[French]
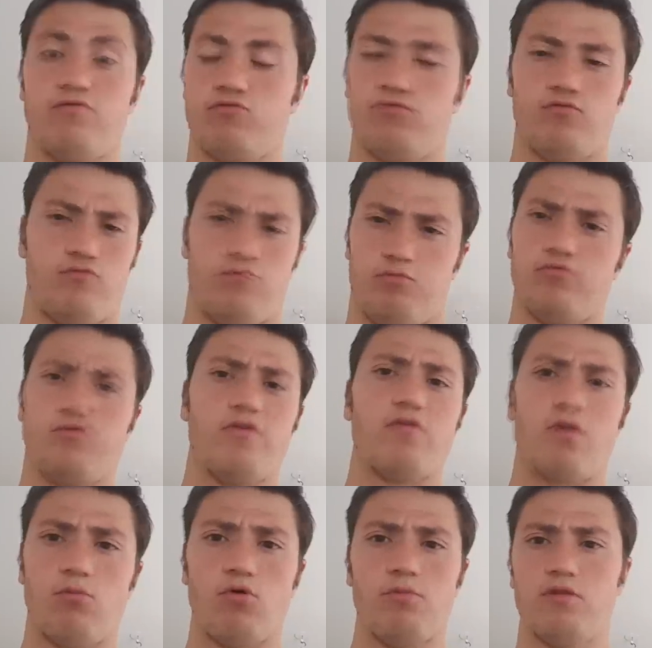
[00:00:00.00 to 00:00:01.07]
vous, pouvez
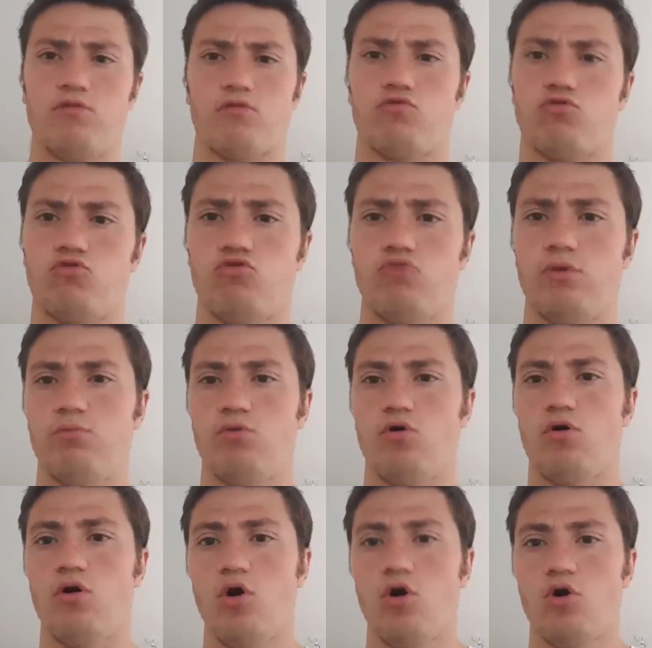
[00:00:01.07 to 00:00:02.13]
vraiment mettre dans The Queue, même
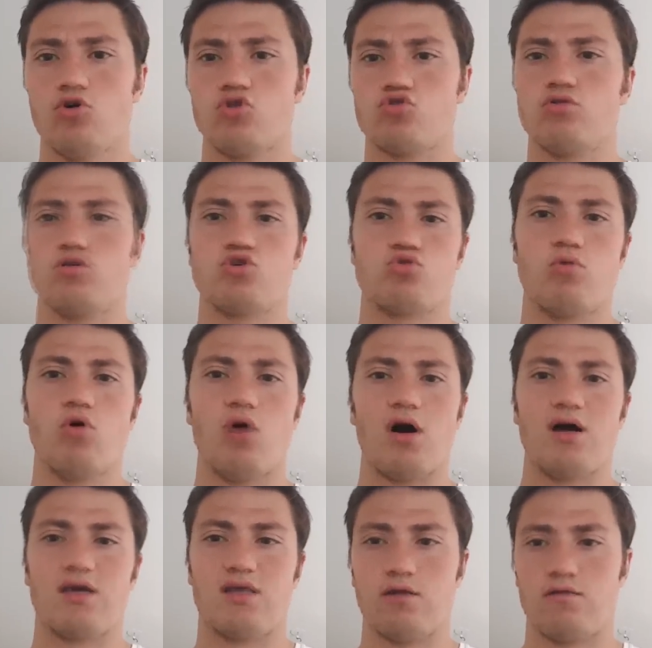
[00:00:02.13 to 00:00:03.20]
euh, jouer, jouer aux
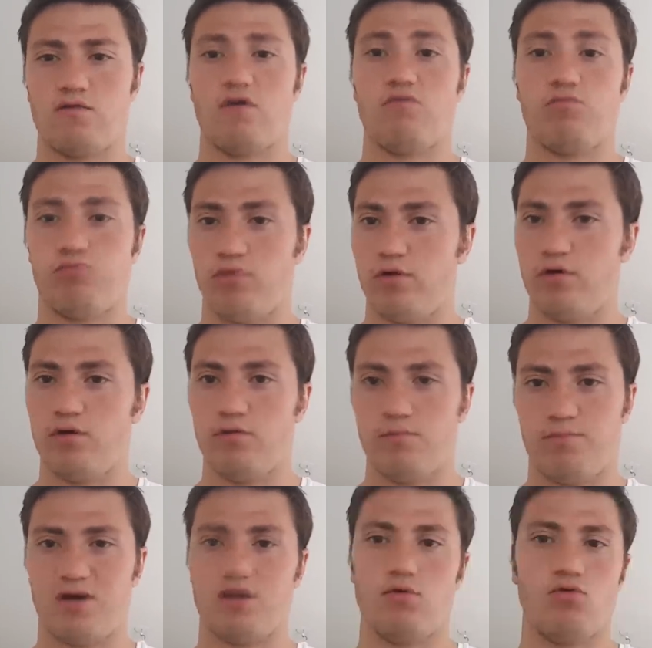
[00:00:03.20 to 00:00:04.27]
raquettes, ça vous pouvez
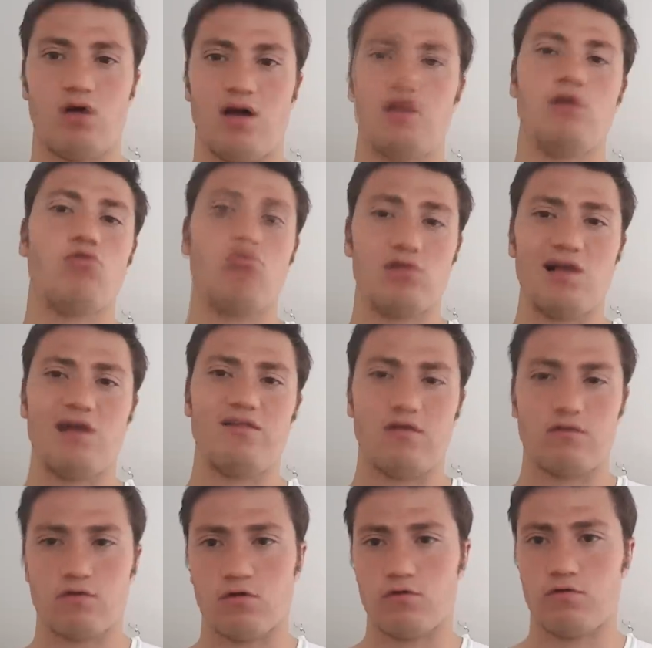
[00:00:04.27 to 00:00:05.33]
pas aller au-delà
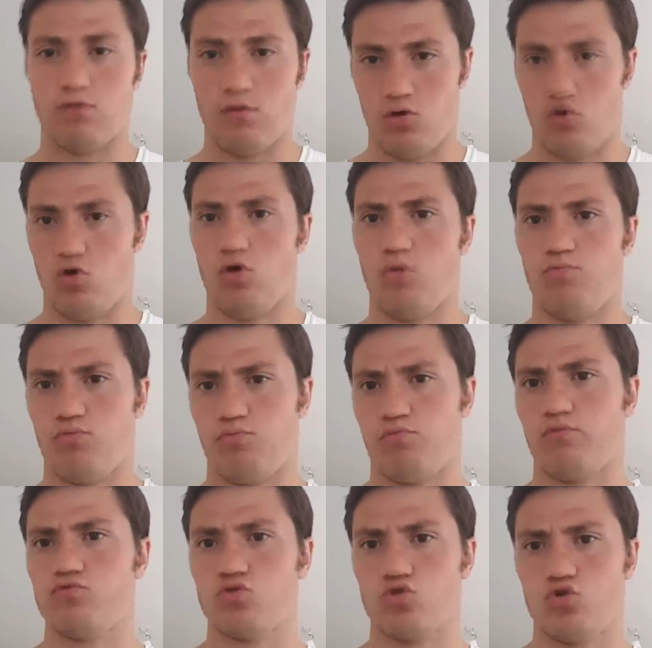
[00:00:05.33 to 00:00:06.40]
des tentes
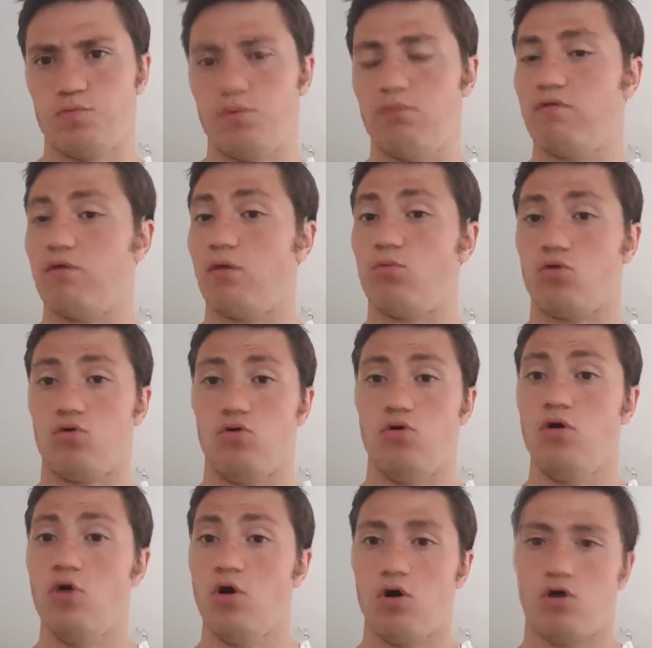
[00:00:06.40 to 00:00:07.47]
pour, vous occuper, mais vraiment
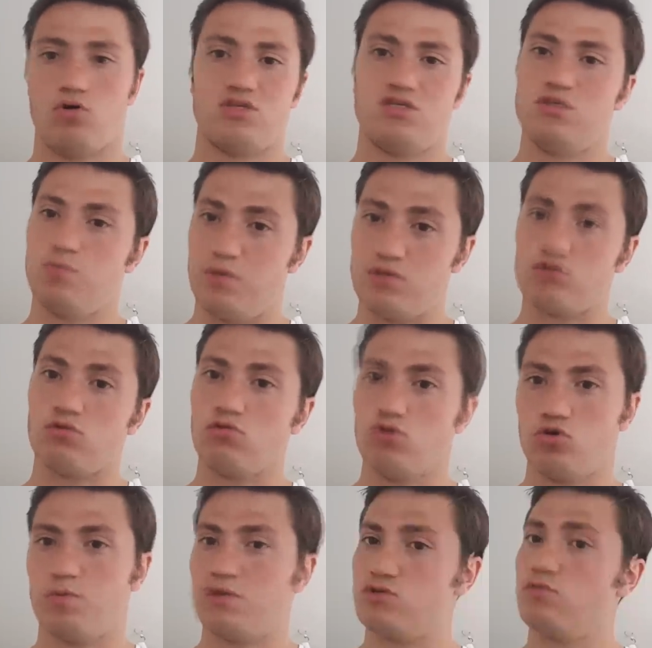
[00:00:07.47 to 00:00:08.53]
anticiper sur de
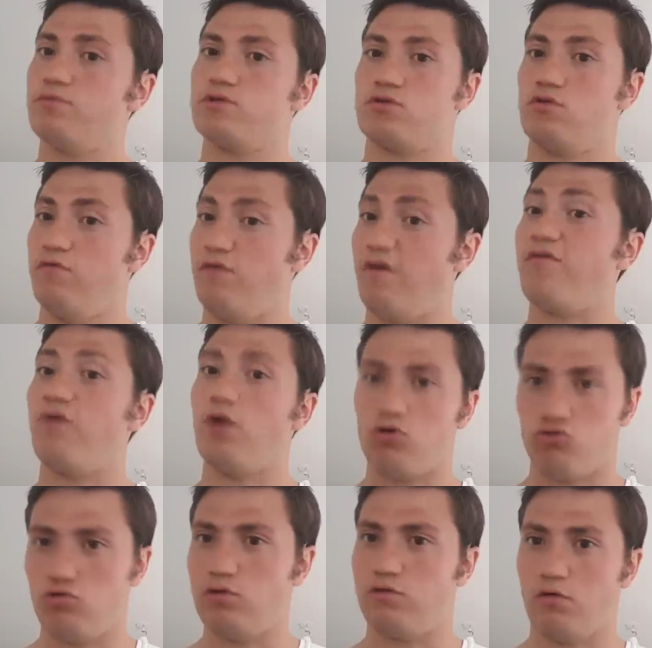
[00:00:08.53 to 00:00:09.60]
l'occupation parce qu'il va
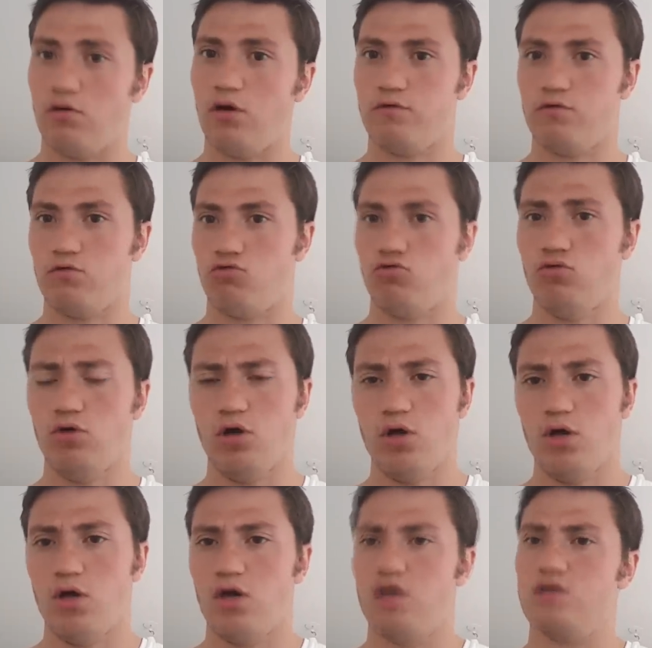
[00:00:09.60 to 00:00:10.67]
falloir tuer le temps à The Queue.
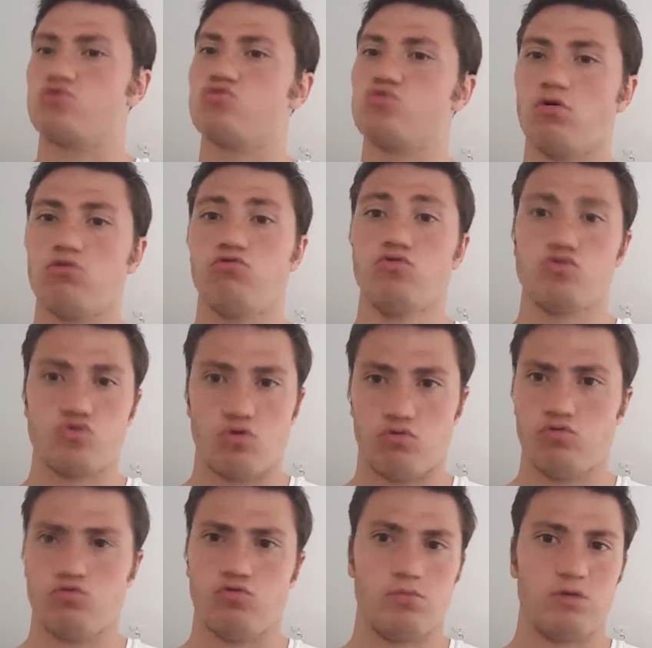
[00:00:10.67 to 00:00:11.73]
Et surtout,
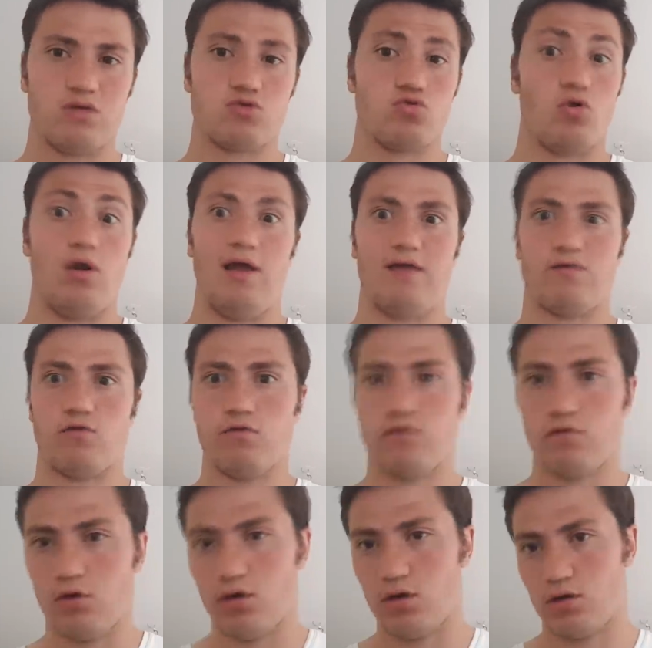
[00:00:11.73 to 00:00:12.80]
surtout, donc bien sûr, la
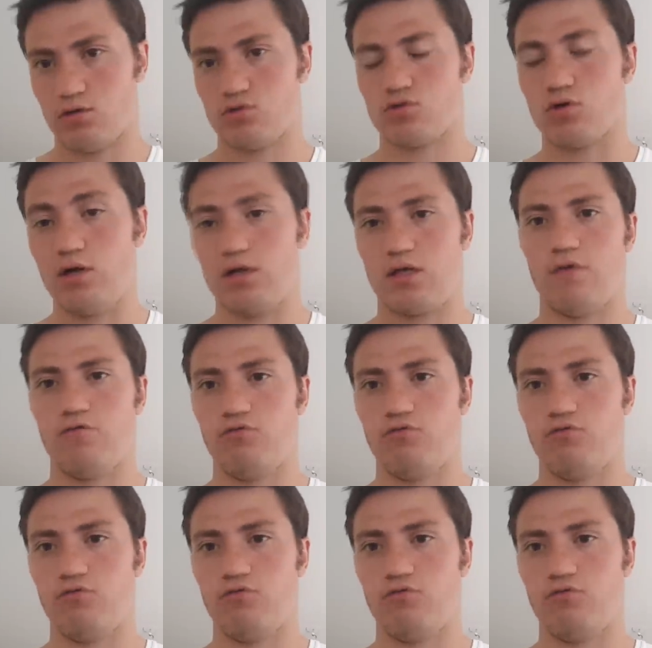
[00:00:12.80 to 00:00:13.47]
tente hein, sans laquelle